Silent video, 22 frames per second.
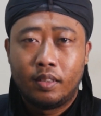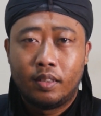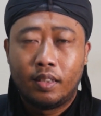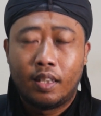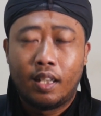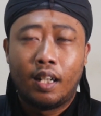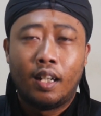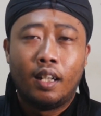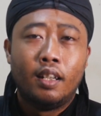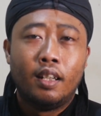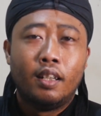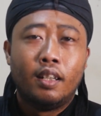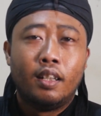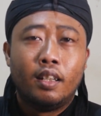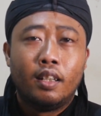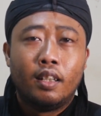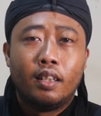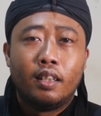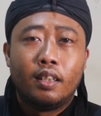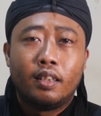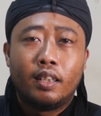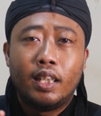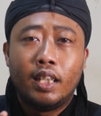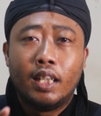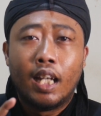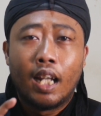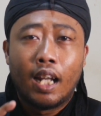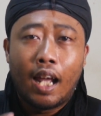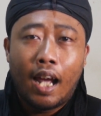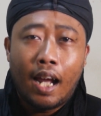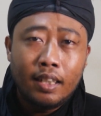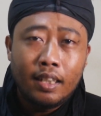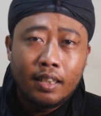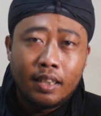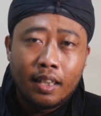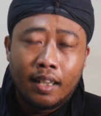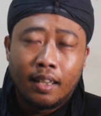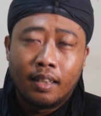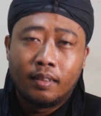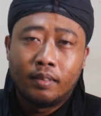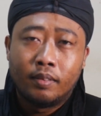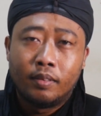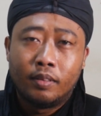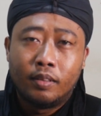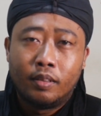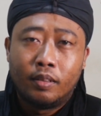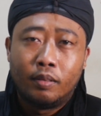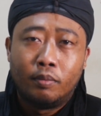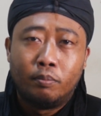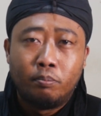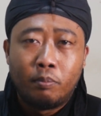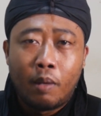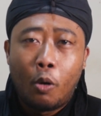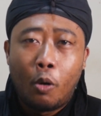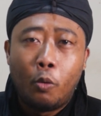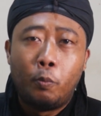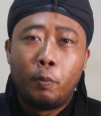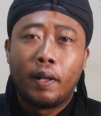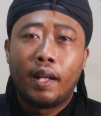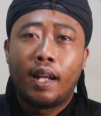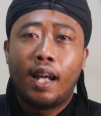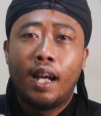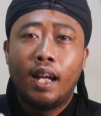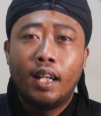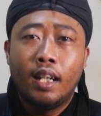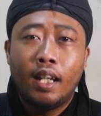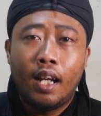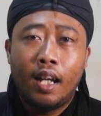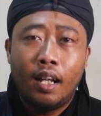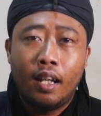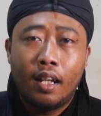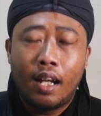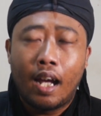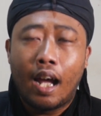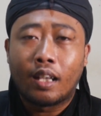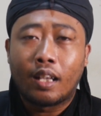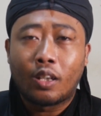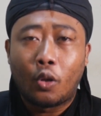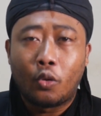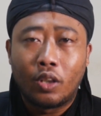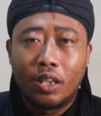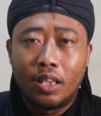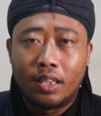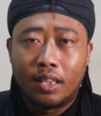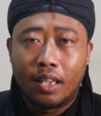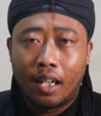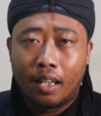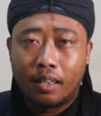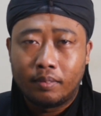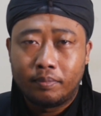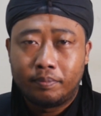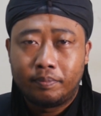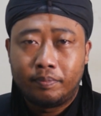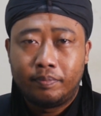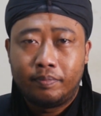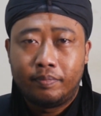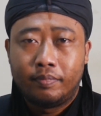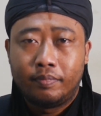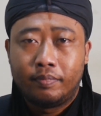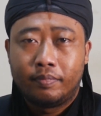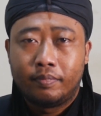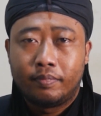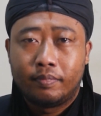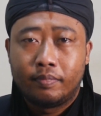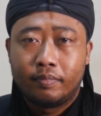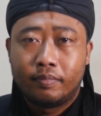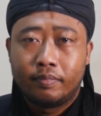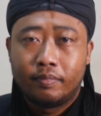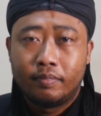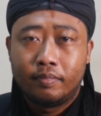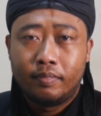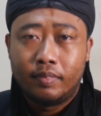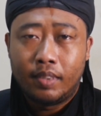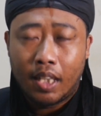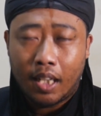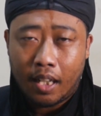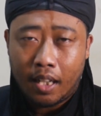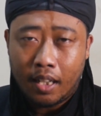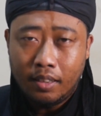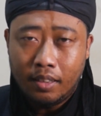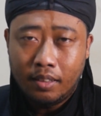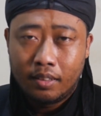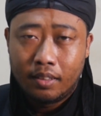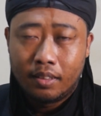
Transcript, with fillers: nah tinggal anda mau melangkah atau tidak ya kan